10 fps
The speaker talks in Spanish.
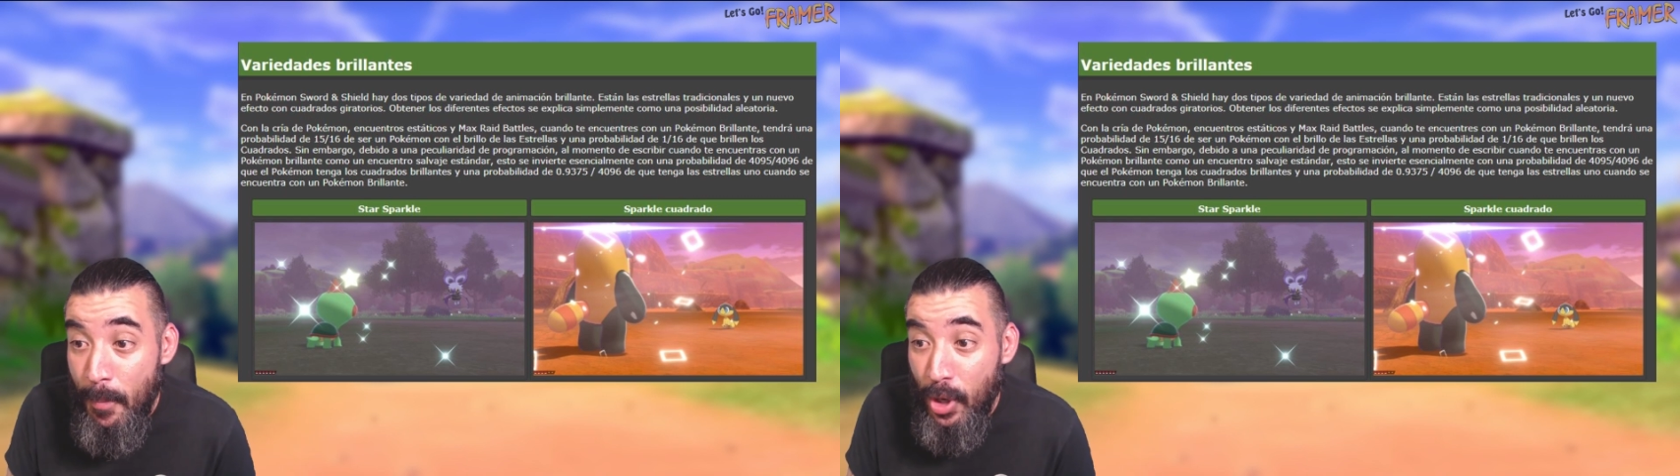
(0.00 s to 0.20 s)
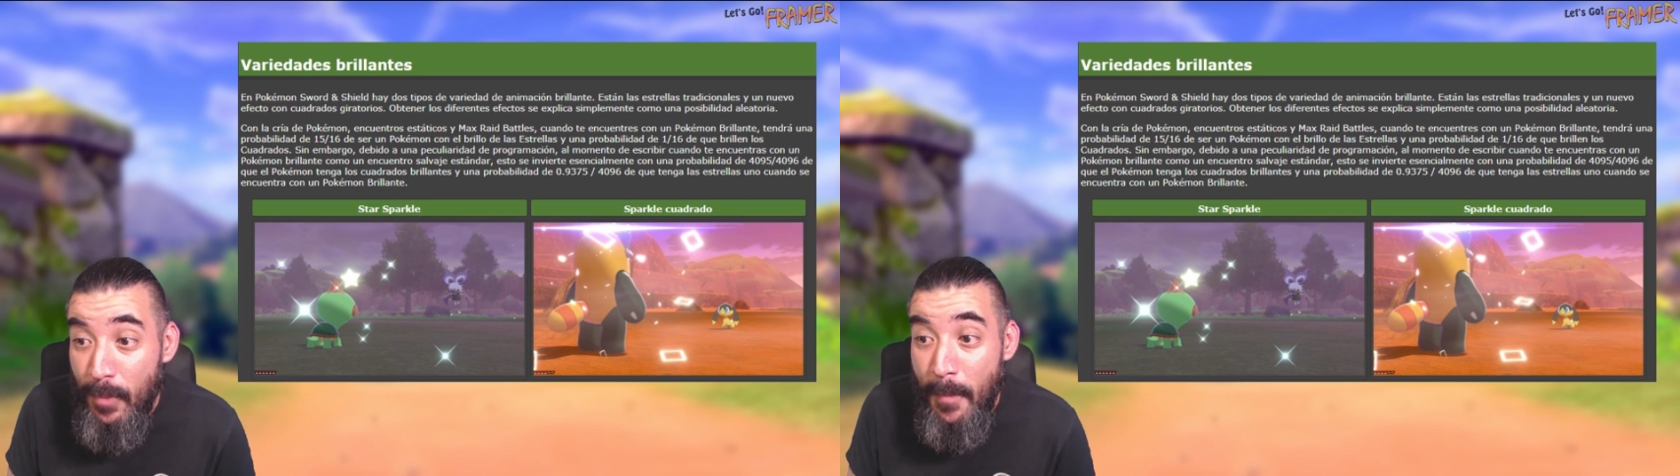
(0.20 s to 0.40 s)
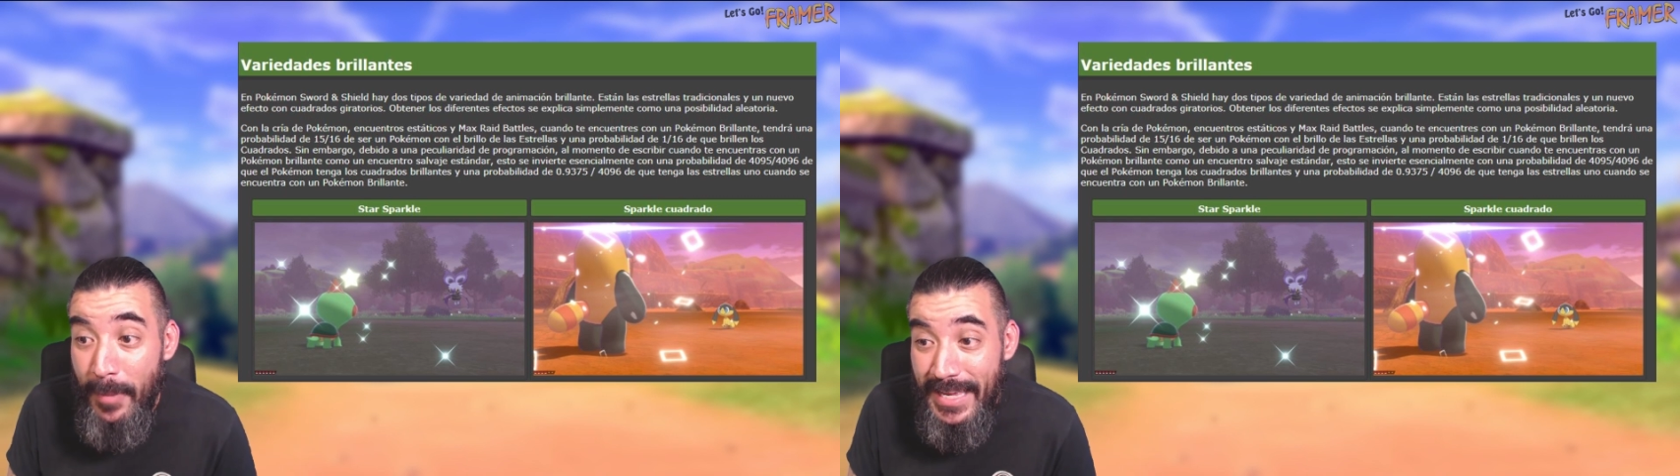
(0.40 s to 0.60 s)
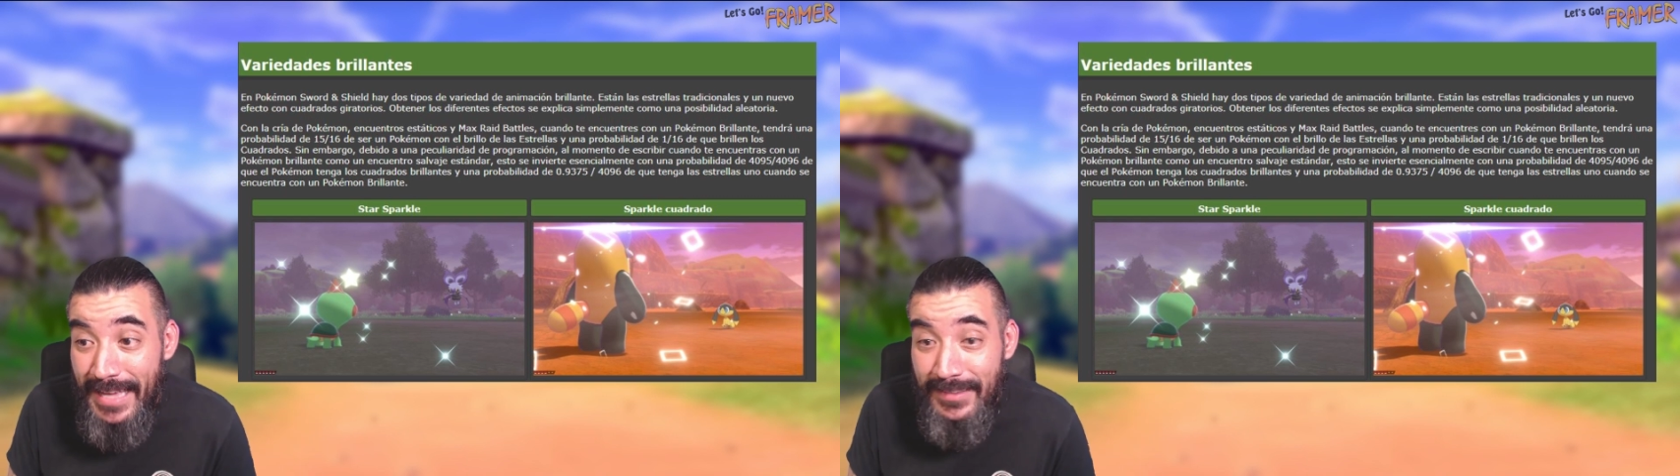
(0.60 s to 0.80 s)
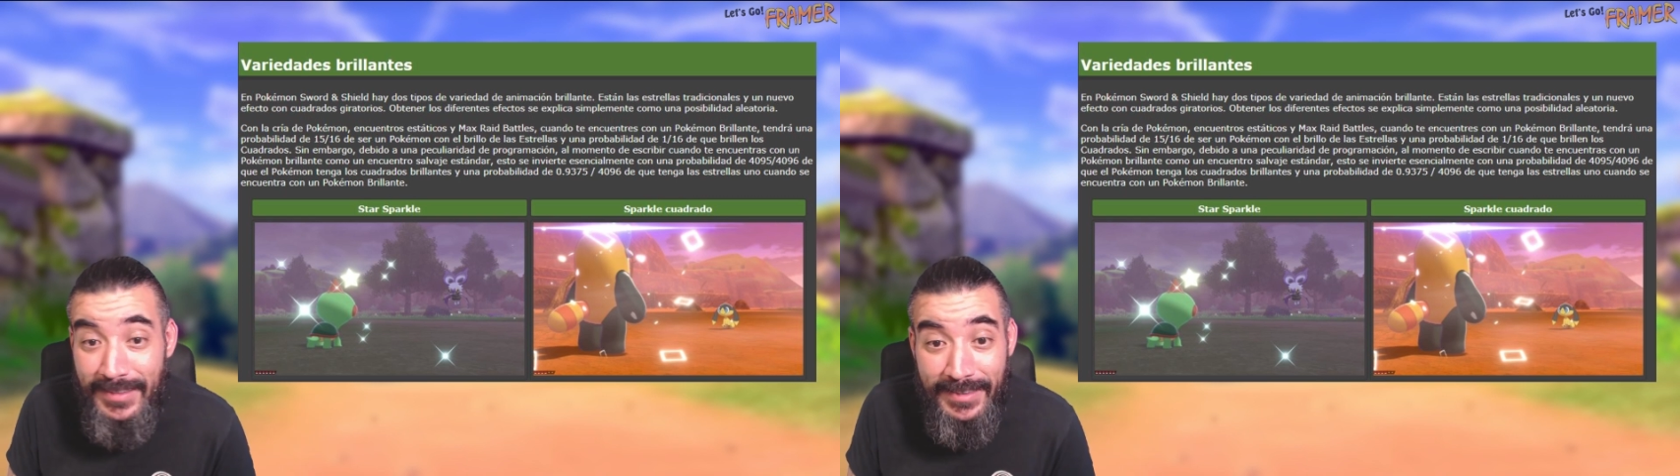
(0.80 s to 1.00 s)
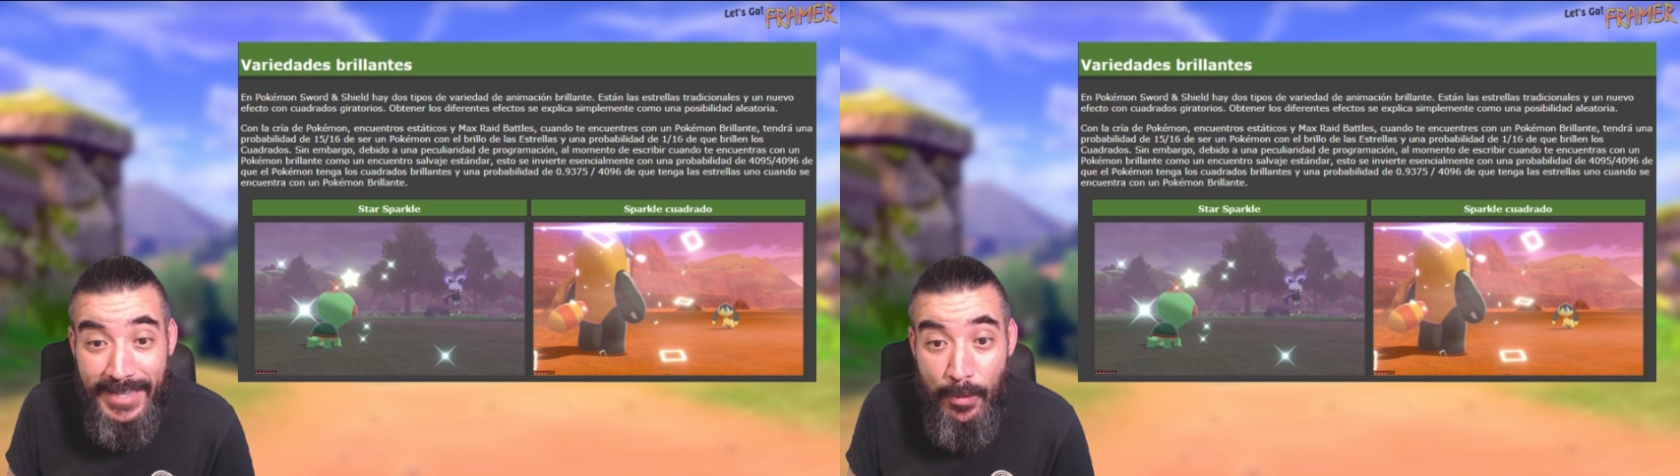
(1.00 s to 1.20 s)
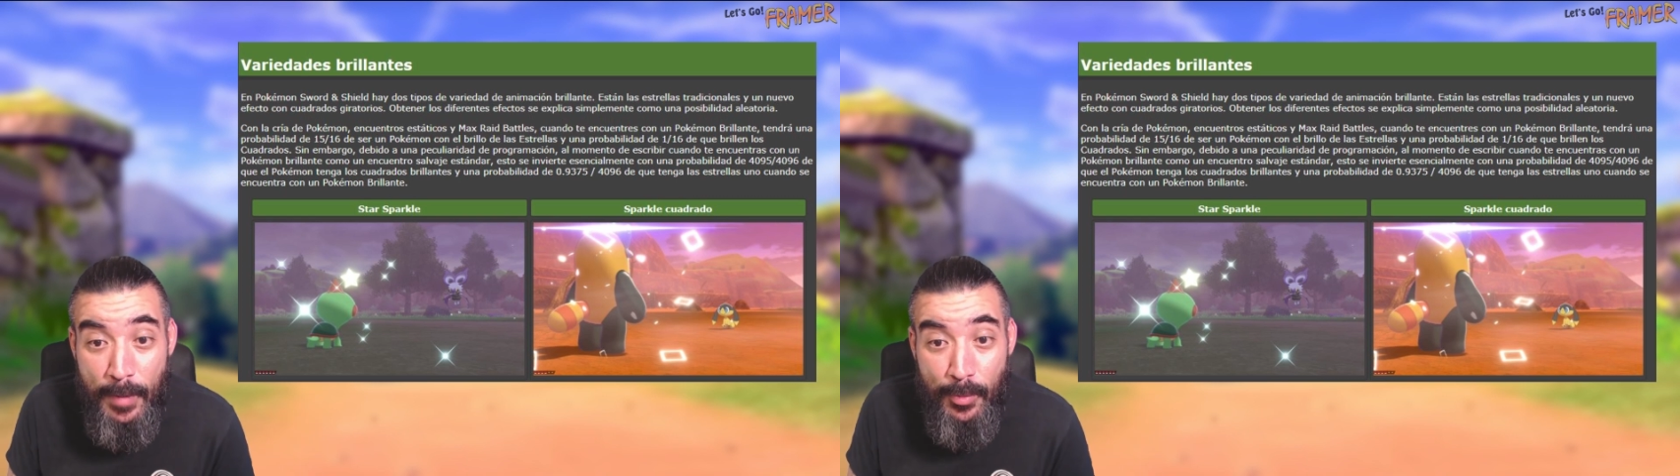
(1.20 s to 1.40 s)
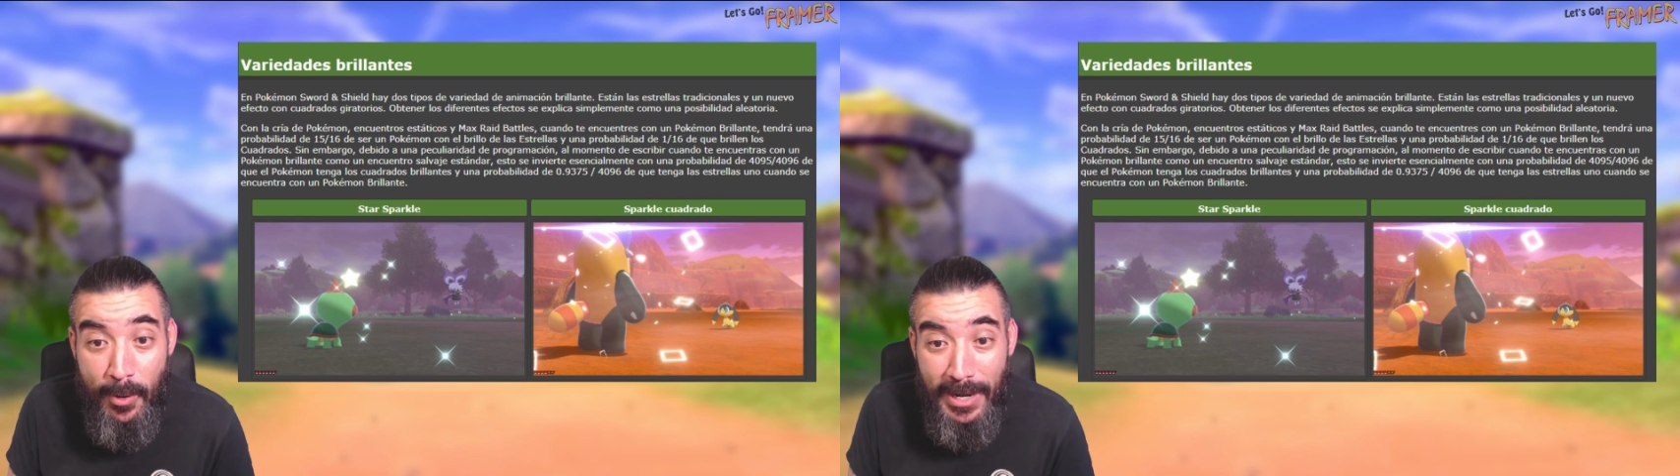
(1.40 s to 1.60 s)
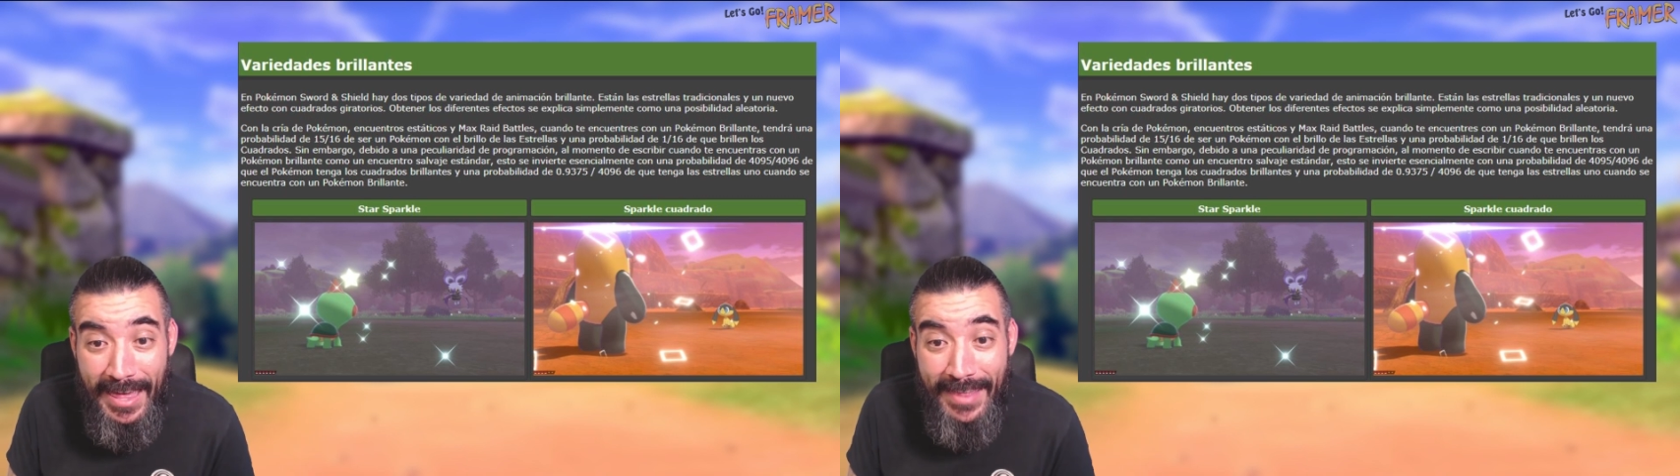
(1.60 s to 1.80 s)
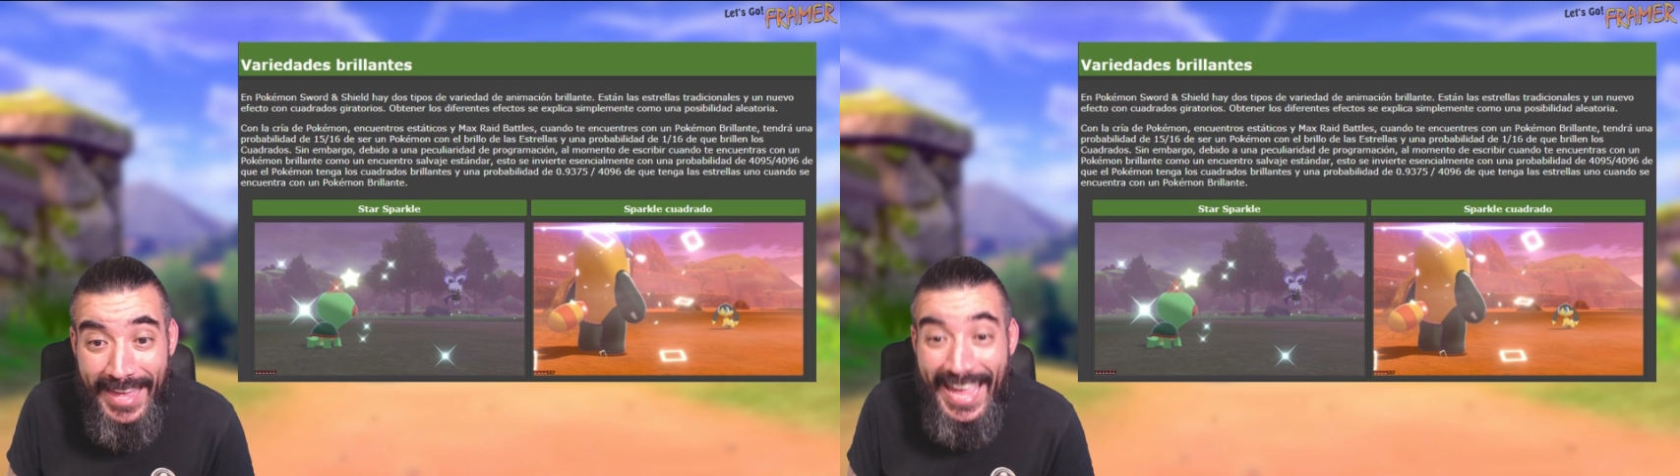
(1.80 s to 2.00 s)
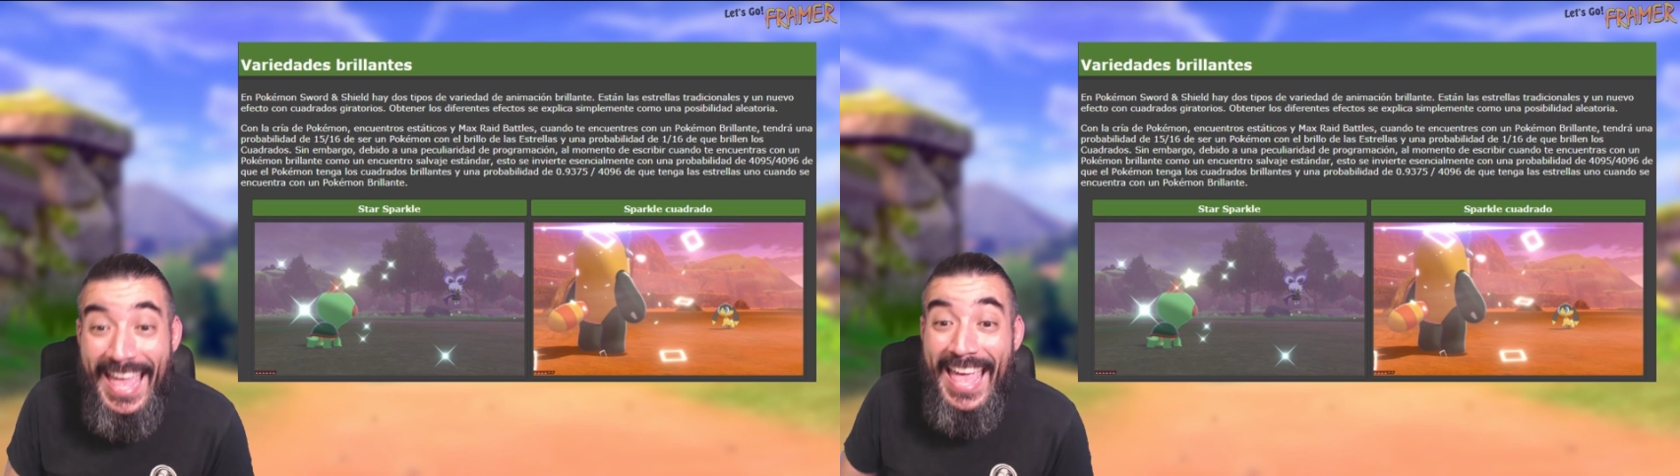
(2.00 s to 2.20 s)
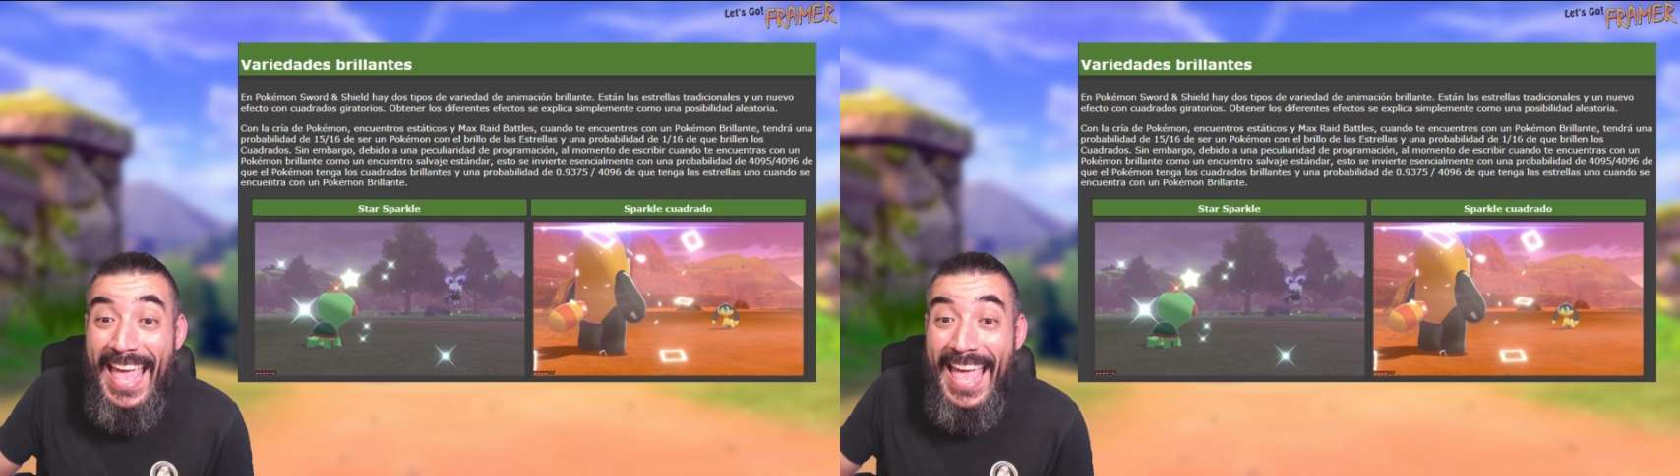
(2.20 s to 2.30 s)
Pokémon brillante tendrá una probabilidad de